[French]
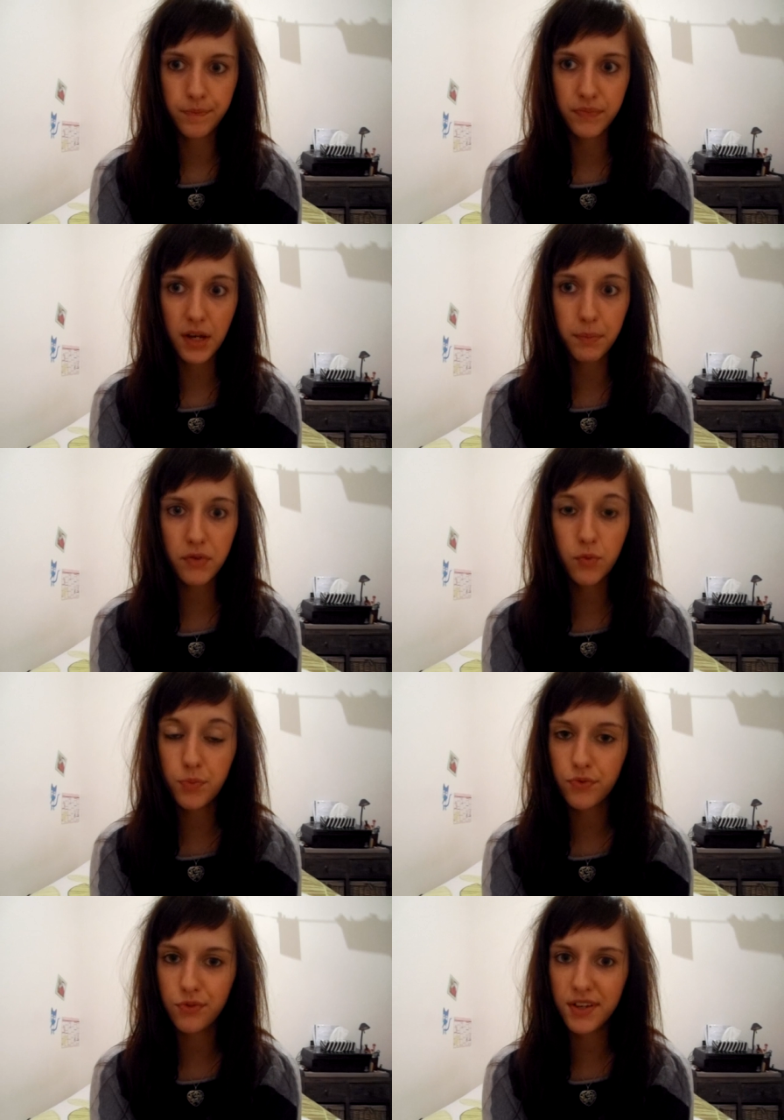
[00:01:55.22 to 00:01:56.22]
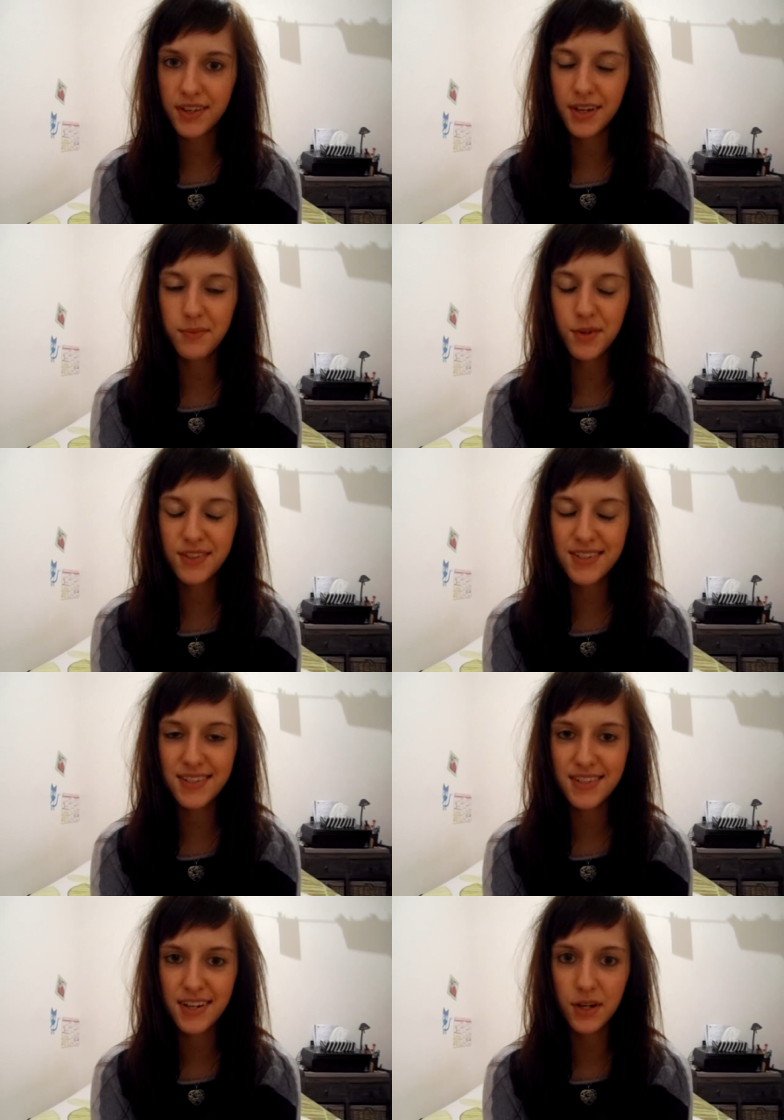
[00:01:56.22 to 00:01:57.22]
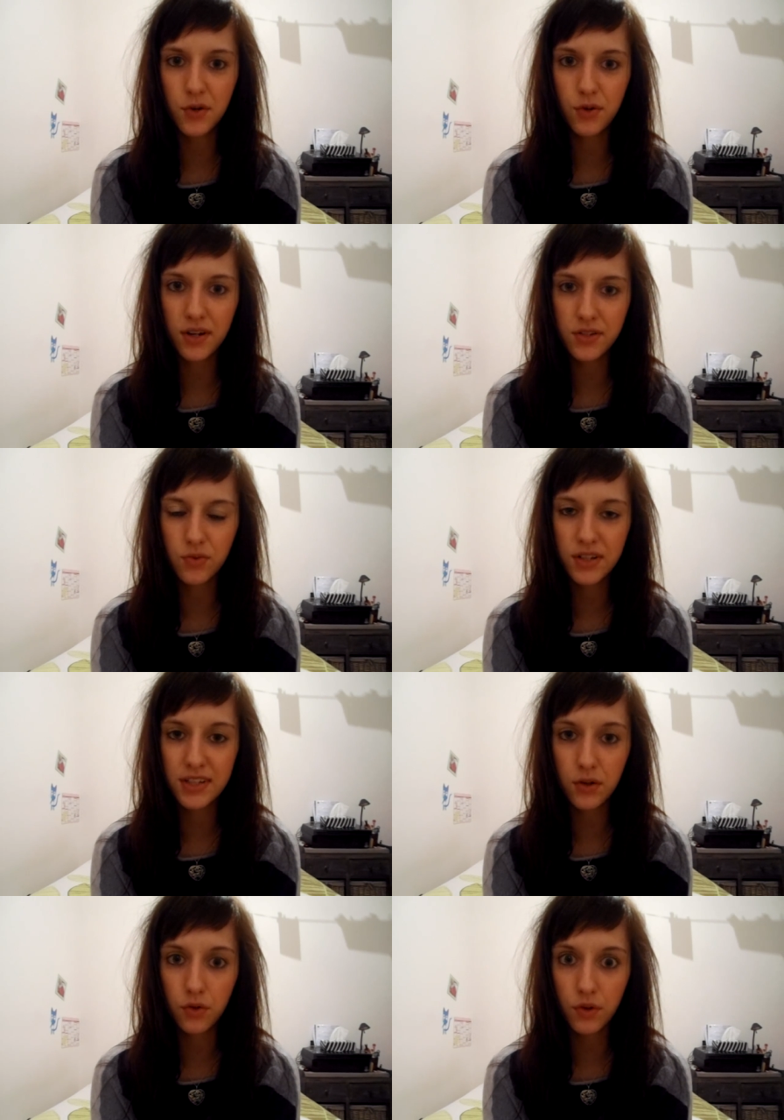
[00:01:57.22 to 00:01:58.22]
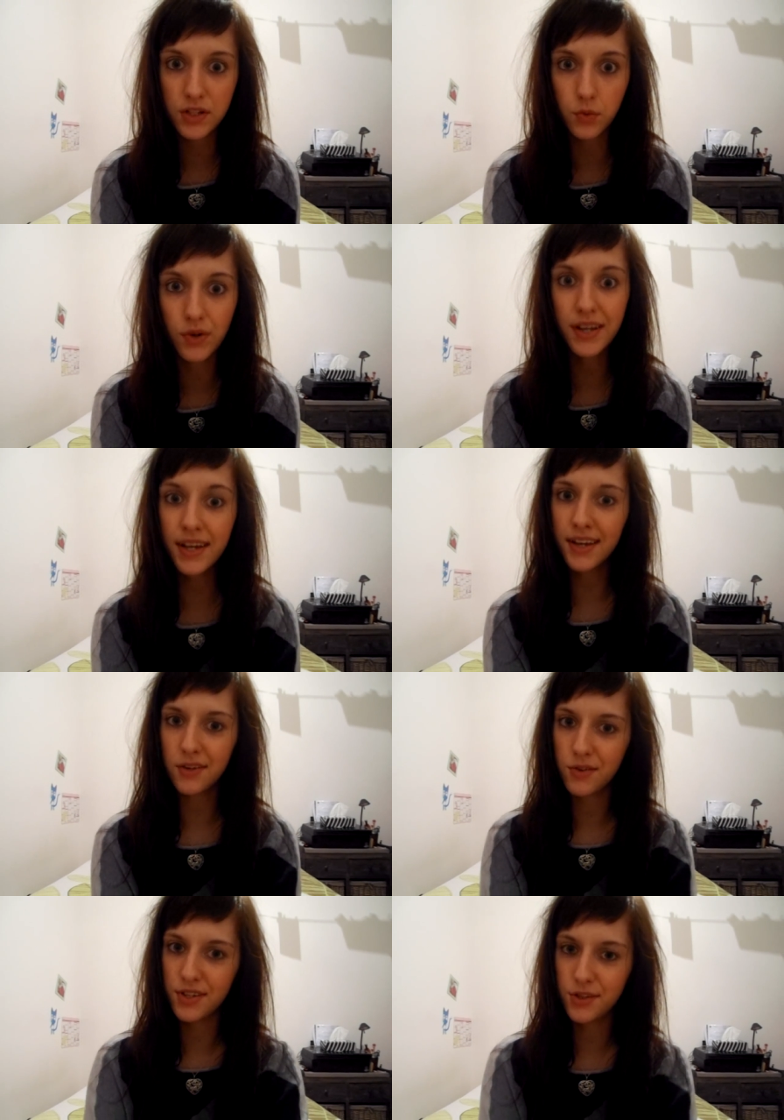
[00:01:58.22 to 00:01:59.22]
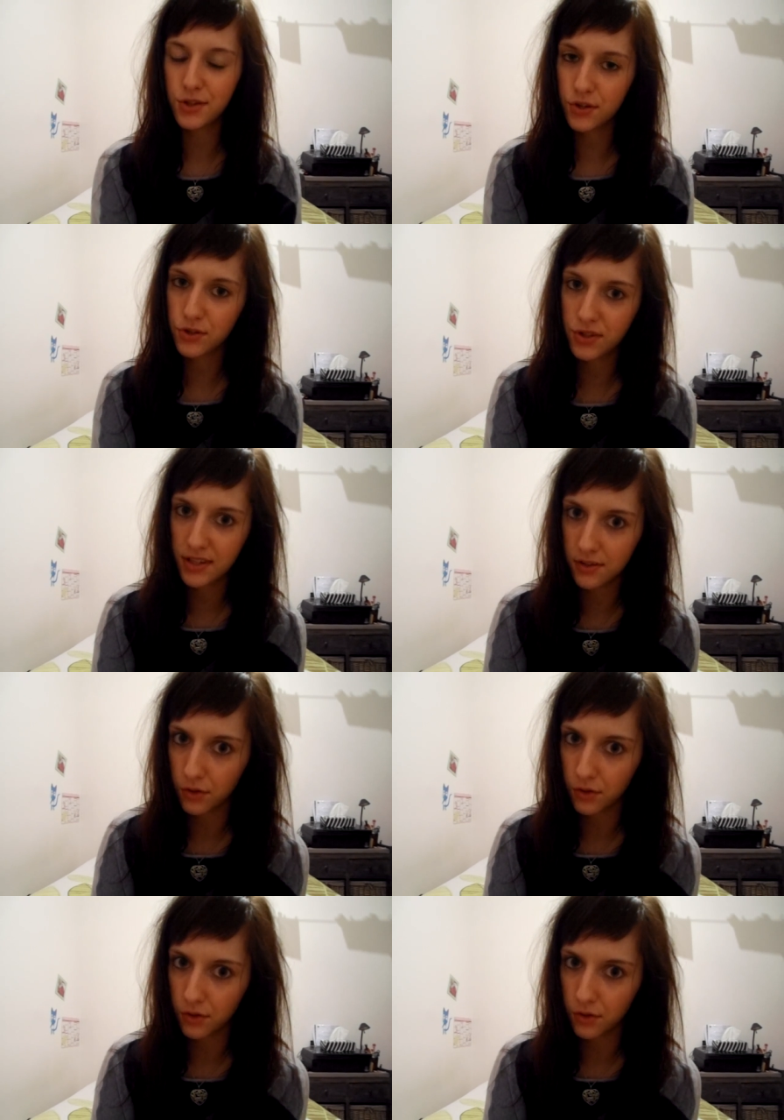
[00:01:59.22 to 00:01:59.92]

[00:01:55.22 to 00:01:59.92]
après, vous pouvez également utiliser les colorations, les décolorations et le lisseur, ce qui est